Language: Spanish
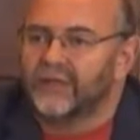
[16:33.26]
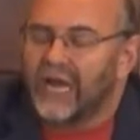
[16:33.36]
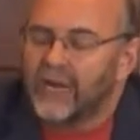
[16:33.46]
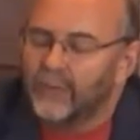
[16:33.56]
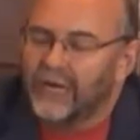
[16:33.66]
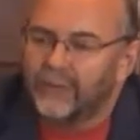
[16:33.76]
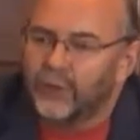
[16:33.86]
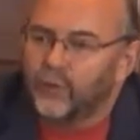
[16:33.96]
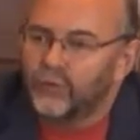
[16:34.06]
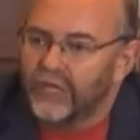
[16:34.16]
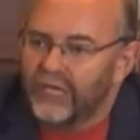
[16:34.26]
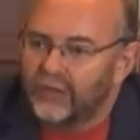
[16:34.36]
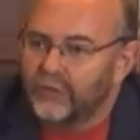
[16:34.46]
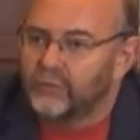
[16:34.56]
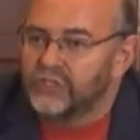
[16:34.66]
Álvaro
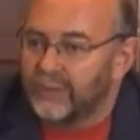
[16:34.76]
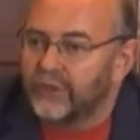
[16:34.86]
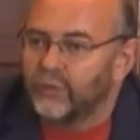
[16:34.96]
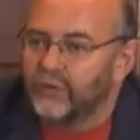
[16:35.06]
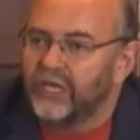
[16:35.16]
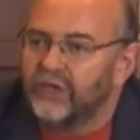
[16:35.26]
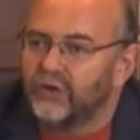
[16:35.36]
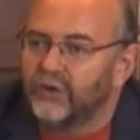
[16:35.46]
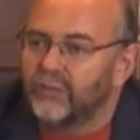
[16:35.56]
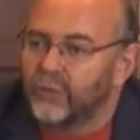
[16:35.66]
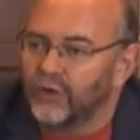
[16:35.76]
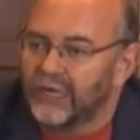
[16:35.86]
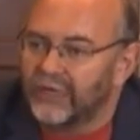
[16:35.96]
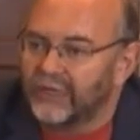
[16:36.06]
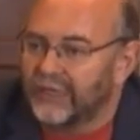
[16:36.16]
Cunqueiro. Bueno, pues Álvaro Cunqueiro
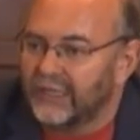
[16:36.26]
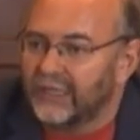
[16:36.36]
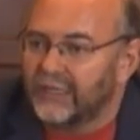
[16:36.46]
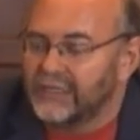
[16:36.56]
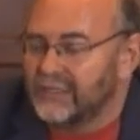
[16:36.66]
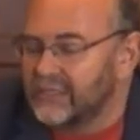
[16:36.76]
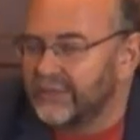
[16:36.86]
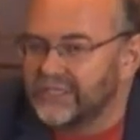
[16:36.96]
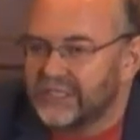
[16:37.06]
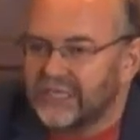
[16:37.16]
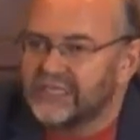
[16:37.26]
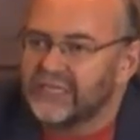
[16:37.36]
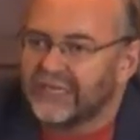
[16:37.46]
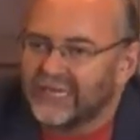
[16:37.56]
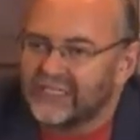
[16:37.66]
Mora, que sabéis que era
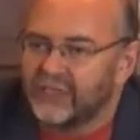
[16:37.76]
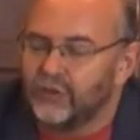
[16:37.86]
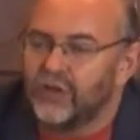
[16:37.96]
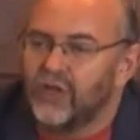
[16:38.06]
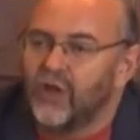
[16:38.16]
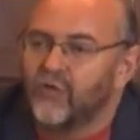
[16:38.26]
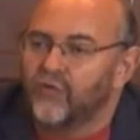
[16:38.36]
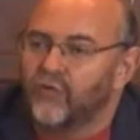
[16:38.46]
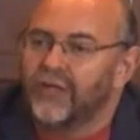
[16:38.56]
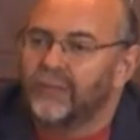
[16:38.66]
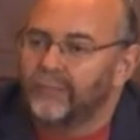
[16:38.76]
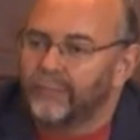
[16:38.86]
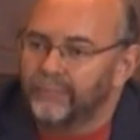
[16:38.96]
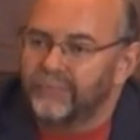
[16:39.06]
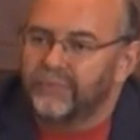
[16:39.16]
este gran escritor, fue
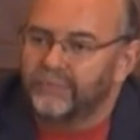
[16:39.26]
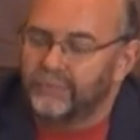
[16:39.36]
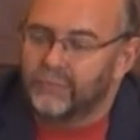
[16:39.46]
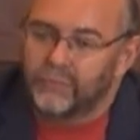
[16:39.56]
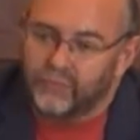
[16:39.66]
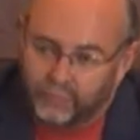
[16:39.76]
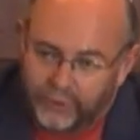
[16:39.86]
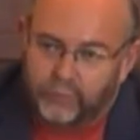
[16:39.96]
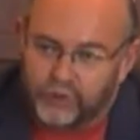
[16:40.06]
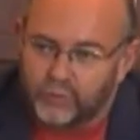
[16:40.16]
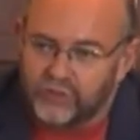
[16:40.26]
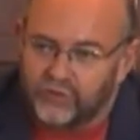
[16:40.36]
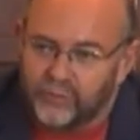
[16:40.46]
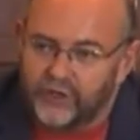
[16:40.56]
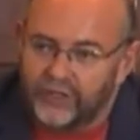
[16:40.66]
Mm, por supuesto
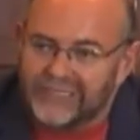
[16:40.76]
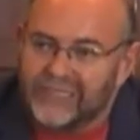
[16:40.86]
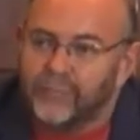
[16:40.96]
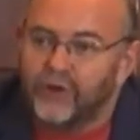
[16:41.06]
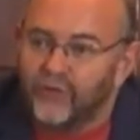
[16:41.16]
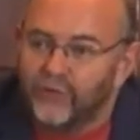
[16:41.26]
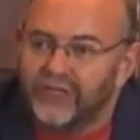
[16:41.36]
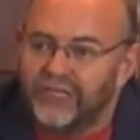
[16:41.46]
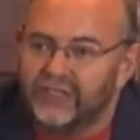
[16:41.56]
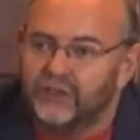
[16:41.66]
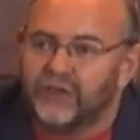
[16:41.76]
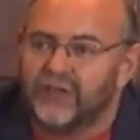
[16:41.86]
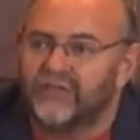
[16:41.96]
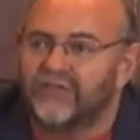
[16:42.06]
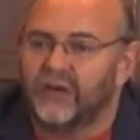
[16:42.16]
fue periodista, pero fue director
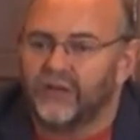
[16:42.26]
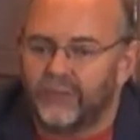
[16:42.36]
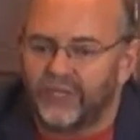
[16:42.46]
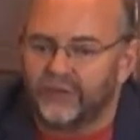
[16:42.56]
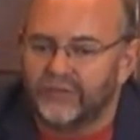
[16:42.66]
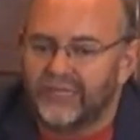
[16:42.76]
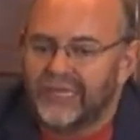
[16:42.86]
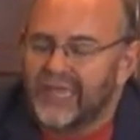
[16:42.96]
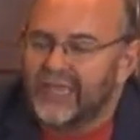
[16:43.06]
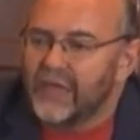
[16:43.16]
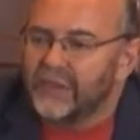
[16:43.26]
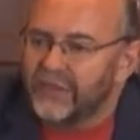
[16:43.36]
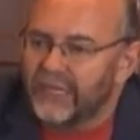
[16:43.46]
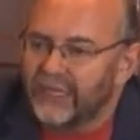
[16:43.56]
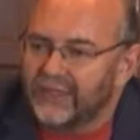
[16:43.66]
del Faro de Vigo y
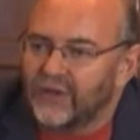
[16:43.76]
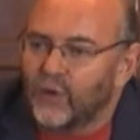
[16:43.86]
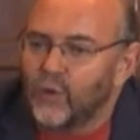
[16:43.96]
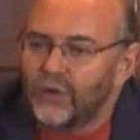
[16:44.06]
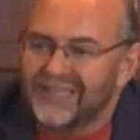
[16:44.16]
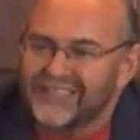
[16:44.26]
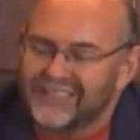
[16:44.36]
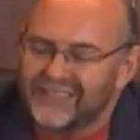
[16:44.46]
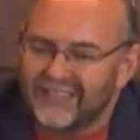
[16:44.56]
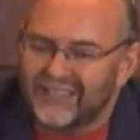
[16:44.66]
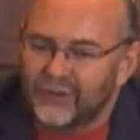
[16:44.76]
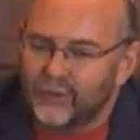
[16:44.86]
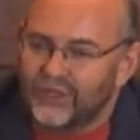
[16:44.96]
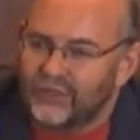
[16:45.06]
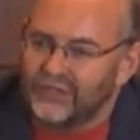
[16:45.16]
hacía eh,
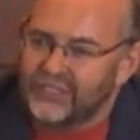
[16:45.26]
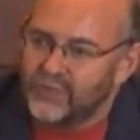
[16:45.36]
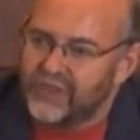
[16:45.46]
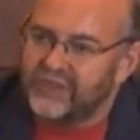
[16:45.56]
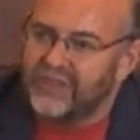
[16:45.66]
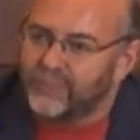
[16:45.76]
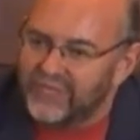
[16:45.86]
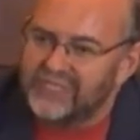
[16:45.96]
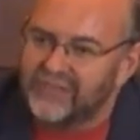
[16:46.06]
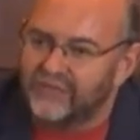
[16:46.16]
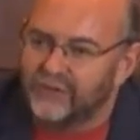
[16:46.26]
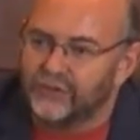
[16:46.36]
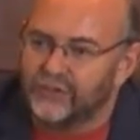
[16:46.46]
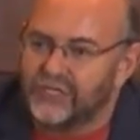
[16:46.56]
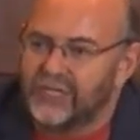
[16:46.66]
una, especie de pies de
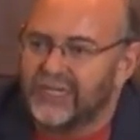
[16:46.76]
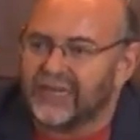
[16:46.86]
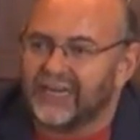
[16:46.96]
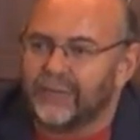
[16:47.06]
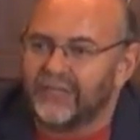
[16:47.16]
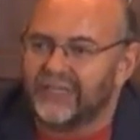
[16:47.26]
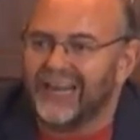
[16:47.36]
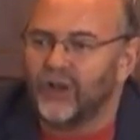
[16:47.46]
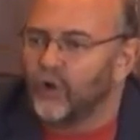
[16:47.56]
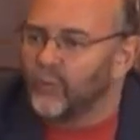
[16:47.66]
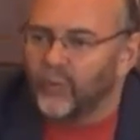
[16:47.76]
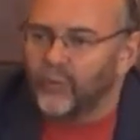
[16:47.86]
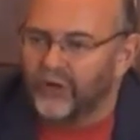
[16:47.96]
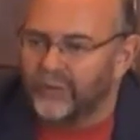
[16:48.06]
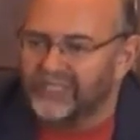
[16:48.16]
fotos que realmente eran como
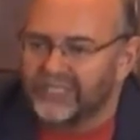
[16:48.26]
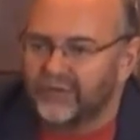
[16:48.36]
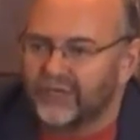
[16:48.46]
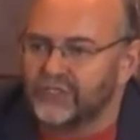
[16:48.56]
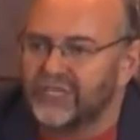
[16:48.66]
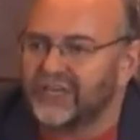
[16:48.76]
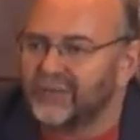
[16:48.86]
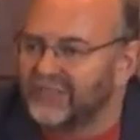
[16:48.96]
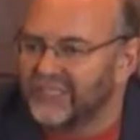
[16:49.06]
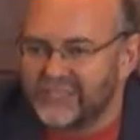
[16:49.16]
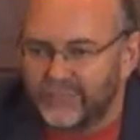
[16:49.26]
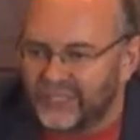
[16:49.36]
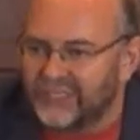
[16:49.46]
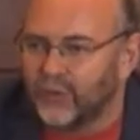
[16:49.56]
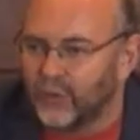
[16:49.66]
poemas, era una cosa realmente
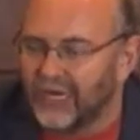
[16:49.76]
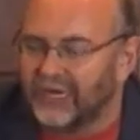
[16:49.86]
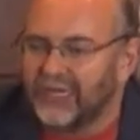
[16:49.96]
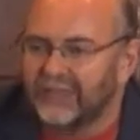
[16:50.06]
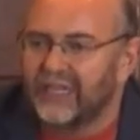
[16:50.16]
espectacular.